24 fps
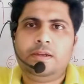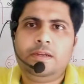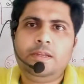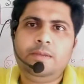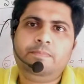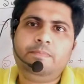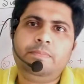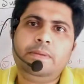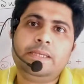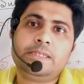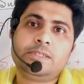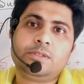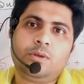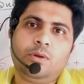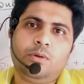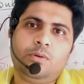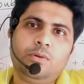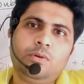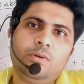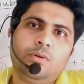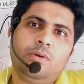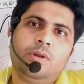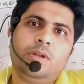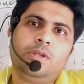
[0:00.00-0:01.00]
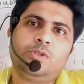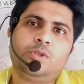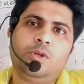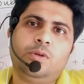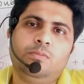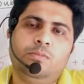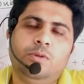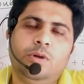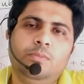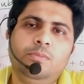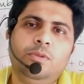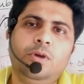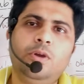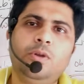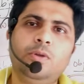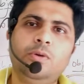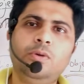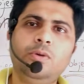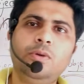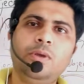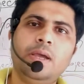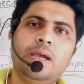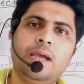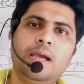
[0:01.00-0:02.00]
রিপ্লেস কখন করা সম্ভব ধরো
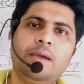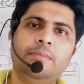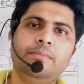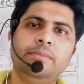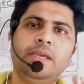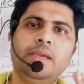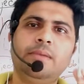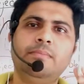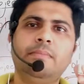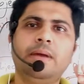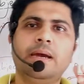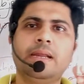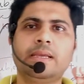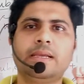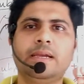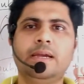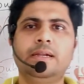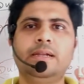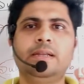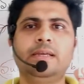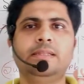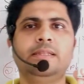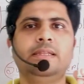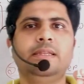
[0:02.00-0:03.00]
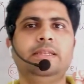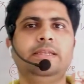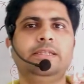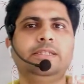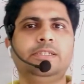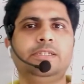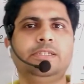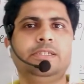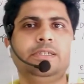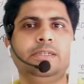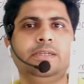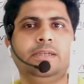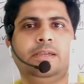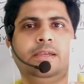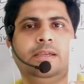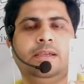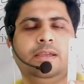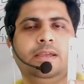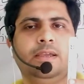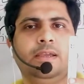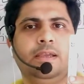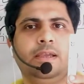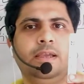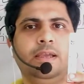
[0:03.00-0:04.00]
আমি এই মার্কারটা দিয়ে লিখছি
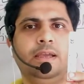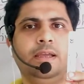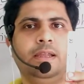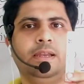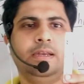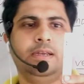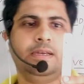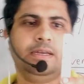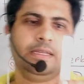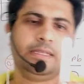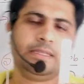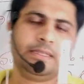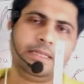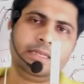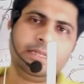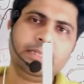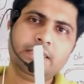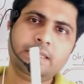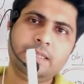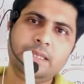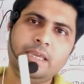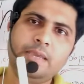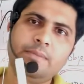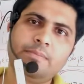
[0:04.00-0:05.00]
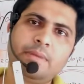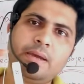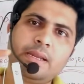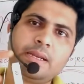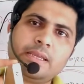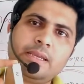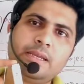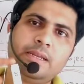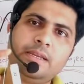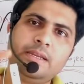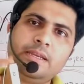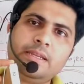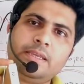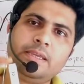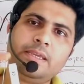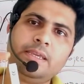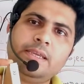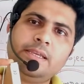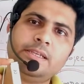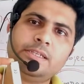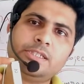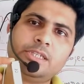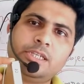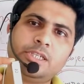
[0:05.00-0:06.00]
লিখতে লিখতে এই মার্কারের
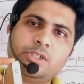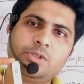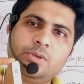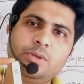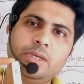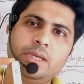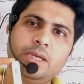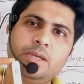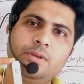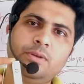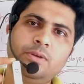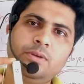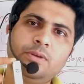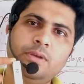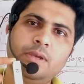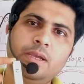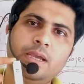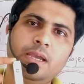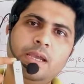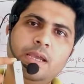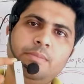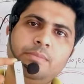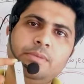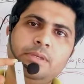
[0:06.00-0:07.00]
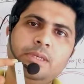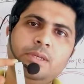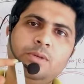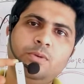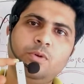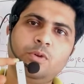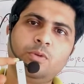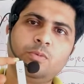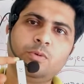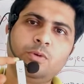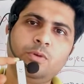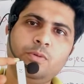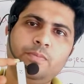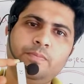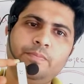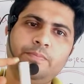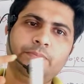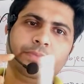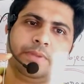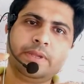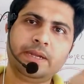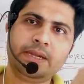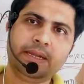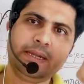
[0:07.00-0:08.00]
ইং শেষ হয়ে গেল আমি কি করব
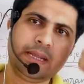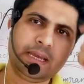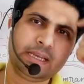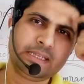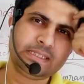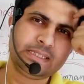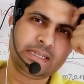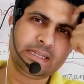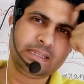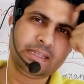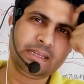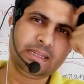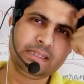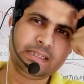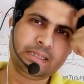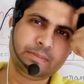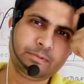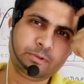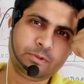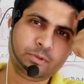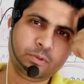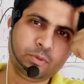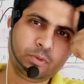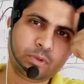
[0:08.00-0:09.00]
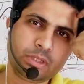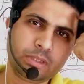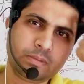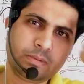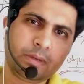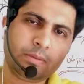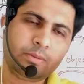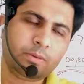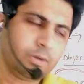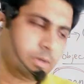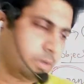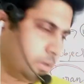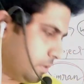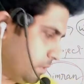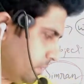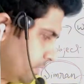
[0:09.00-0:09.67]
ডাস্টার দিয়ে লিখতে শুরু করতে পারবো